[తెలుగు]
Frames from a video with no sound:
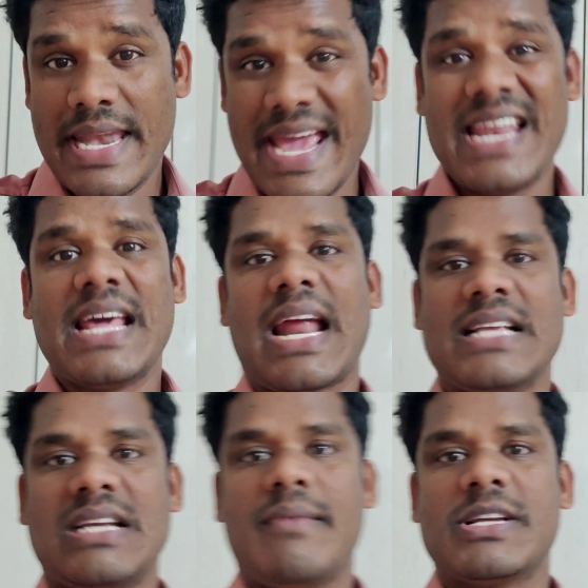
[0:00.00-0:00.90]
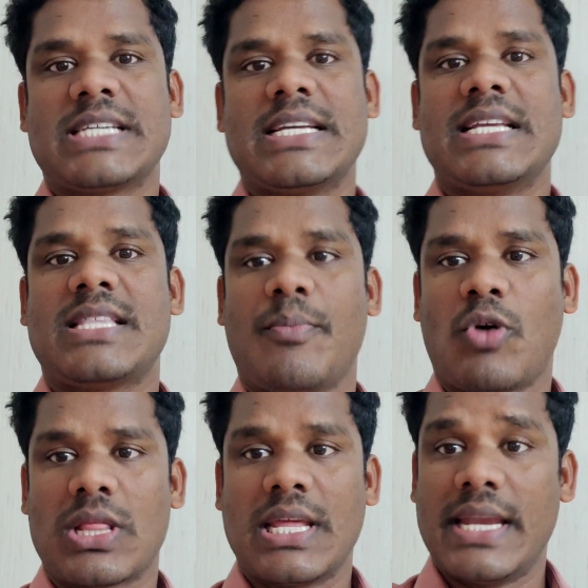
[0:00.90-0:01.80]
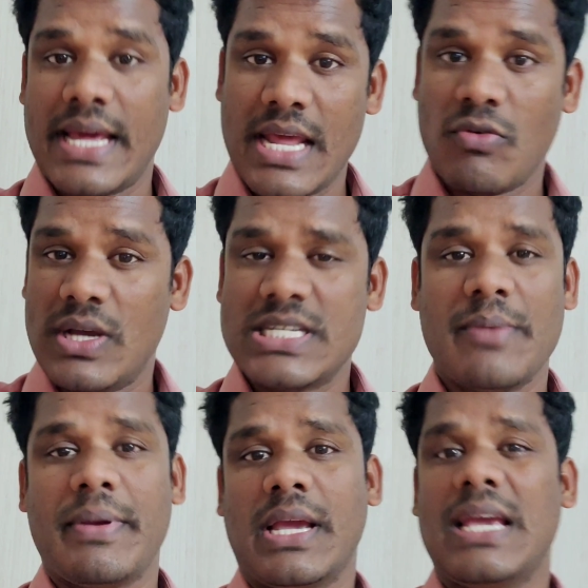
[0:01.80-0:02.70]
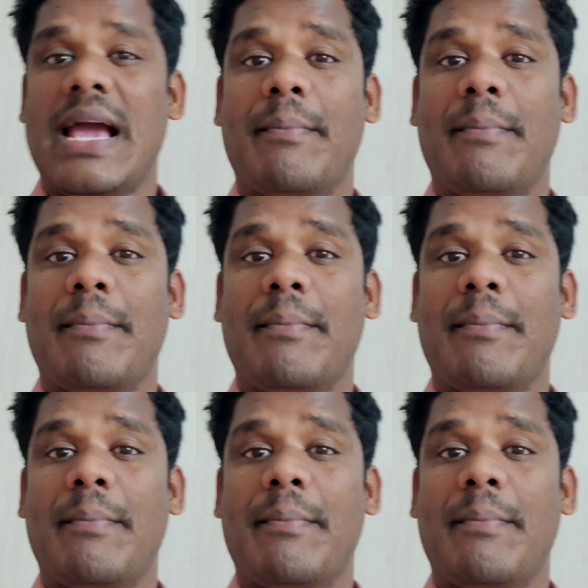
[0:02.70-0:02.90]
నేనే రాజీనామా చేసేస్తే పోద్ది నేనే వైసీపీకి